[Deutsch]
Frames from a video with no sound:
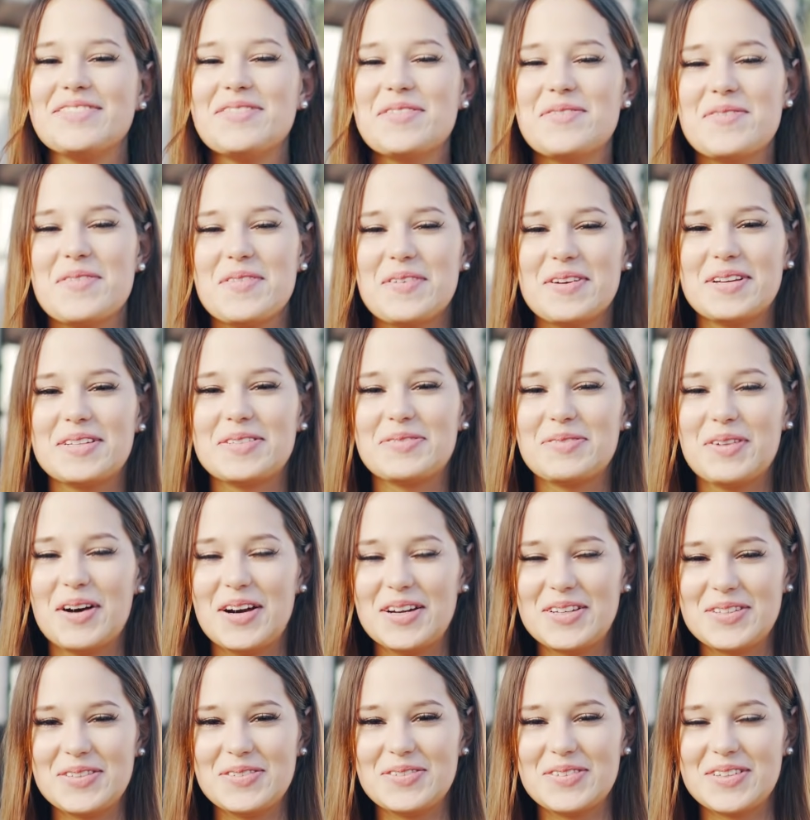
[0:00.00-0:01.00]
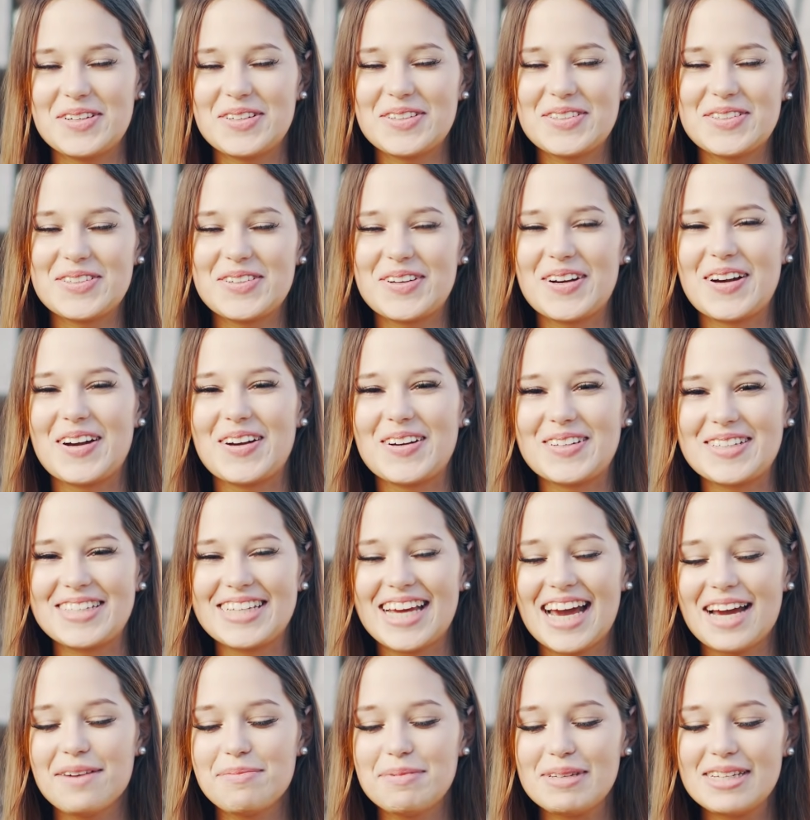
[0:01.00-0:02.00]
ihr mir bei meinen Sportübungen
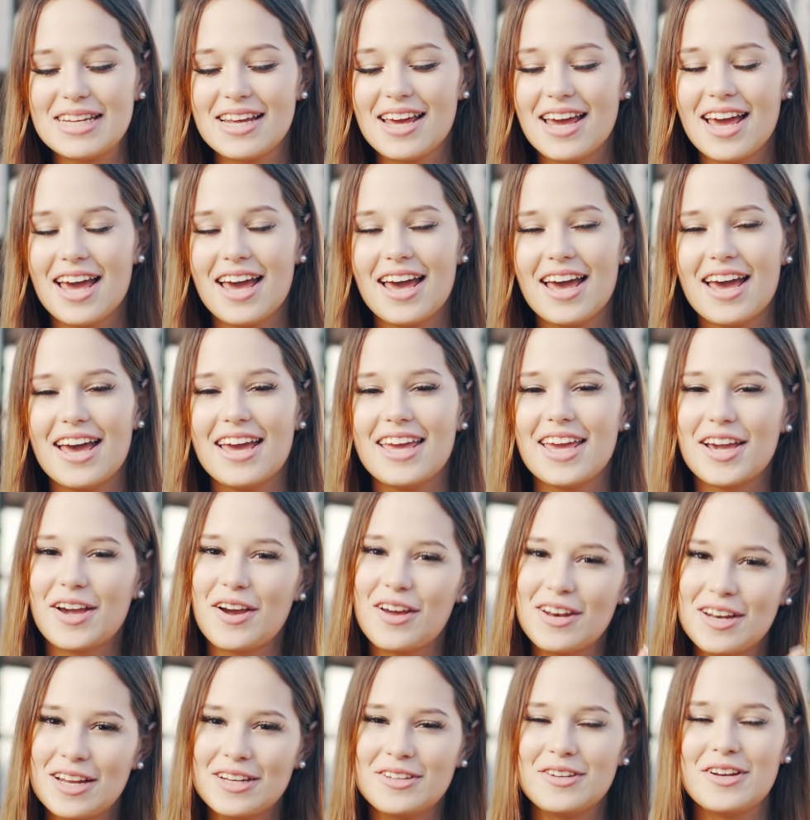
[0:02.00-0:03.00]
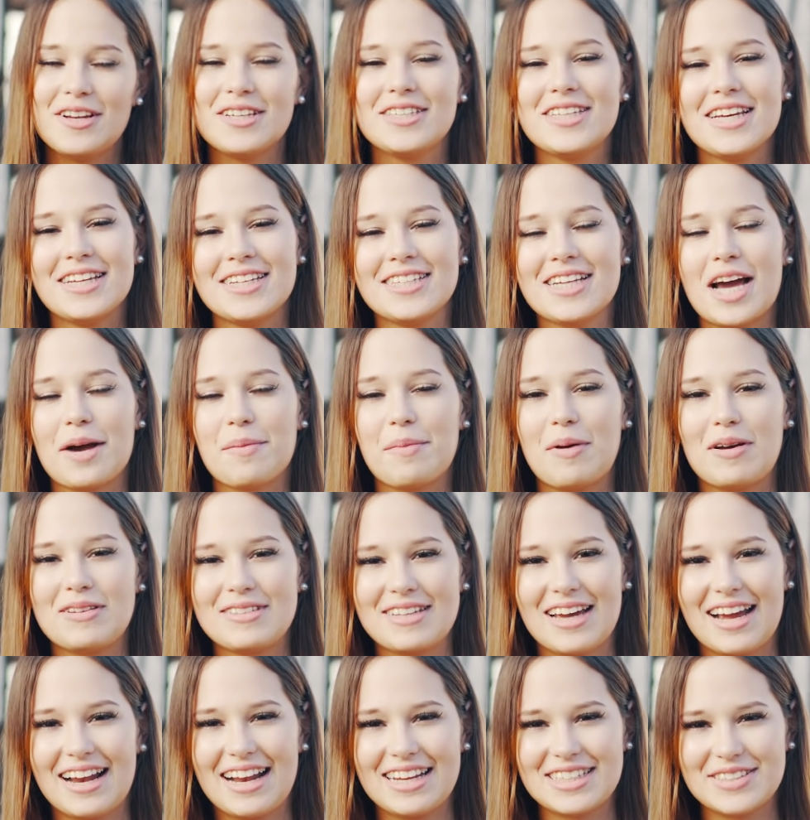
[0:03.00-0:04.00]
zugeguckt habt. Äh, ihr könnt natürlich jeden Tag bei
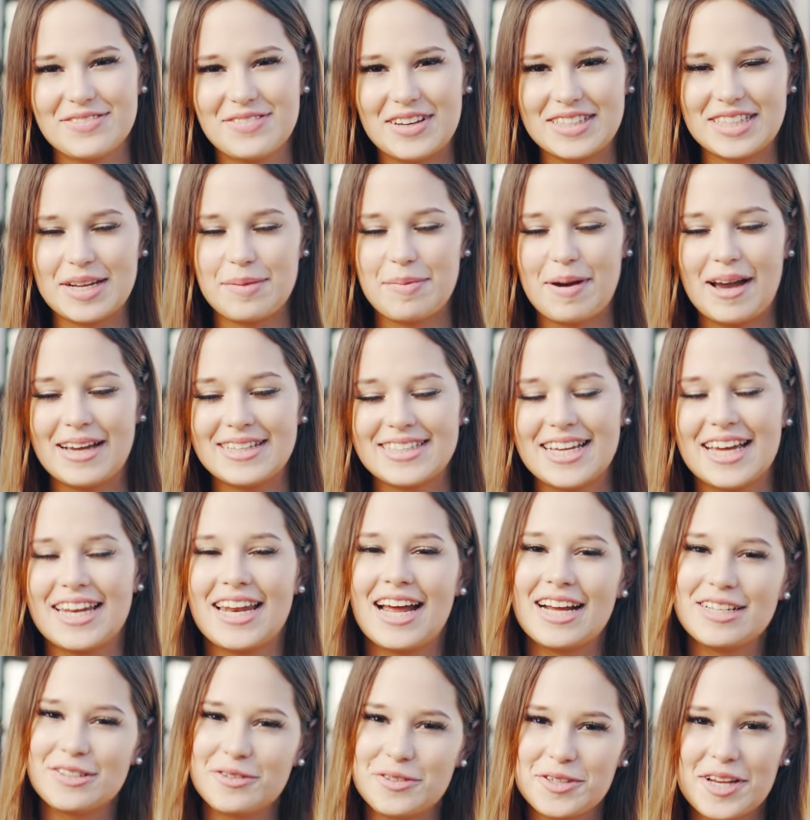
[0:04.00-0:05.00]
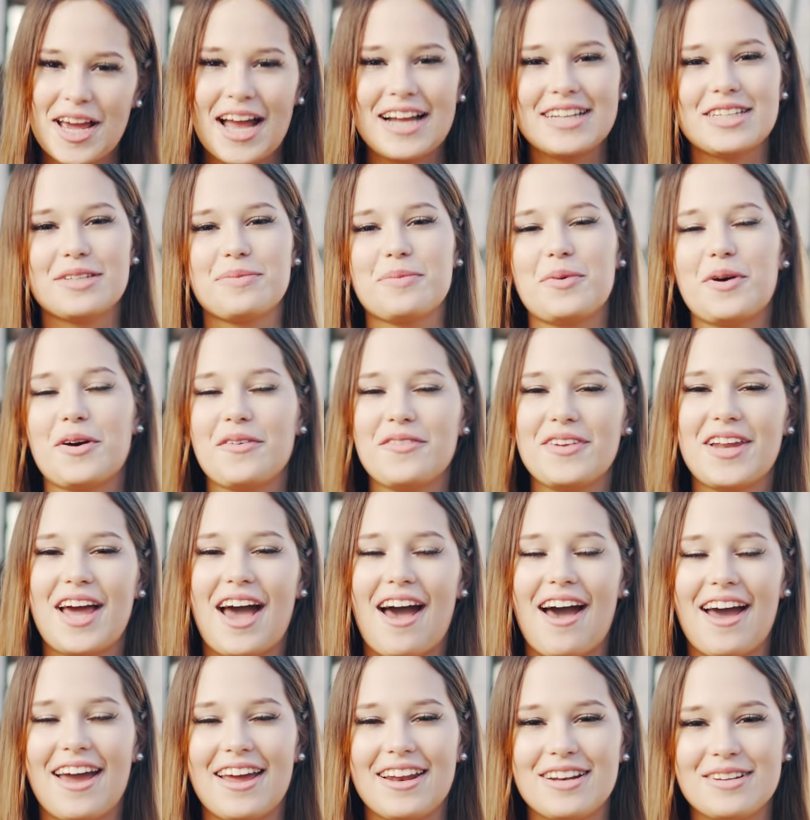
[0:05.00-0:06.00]
unserer Klassenfahrt dabei sein, also schaltet morgen
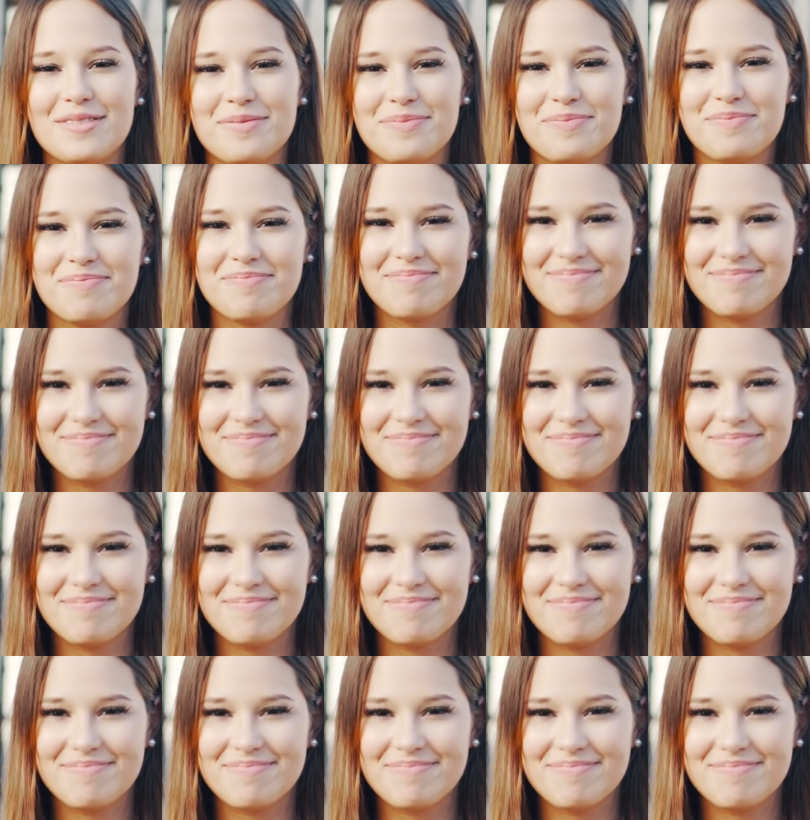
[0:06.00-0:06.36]
wieder ein.